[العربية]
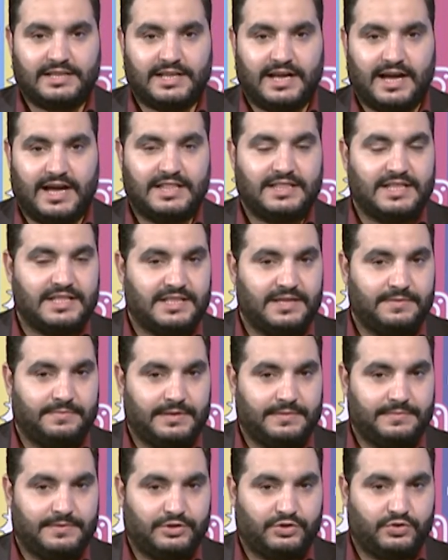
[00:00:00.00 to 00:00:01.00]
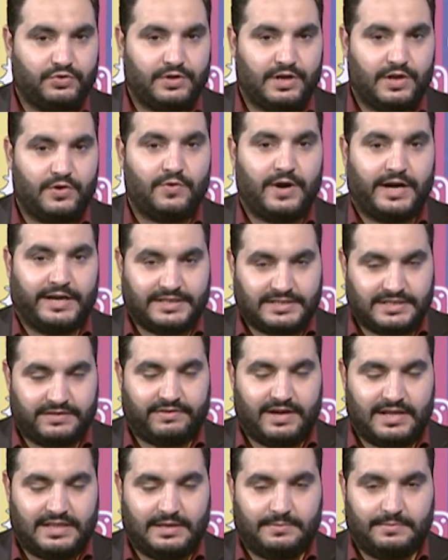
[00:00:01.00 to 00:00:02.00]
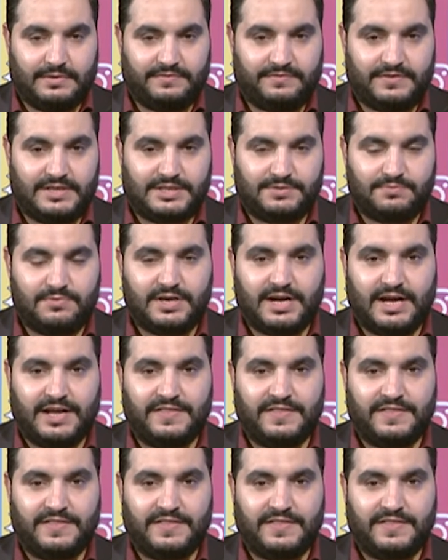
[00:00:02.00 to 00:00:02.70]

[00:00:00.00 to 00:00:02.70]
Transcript: تحدث بمنشور له على صفحته بالفيسبوك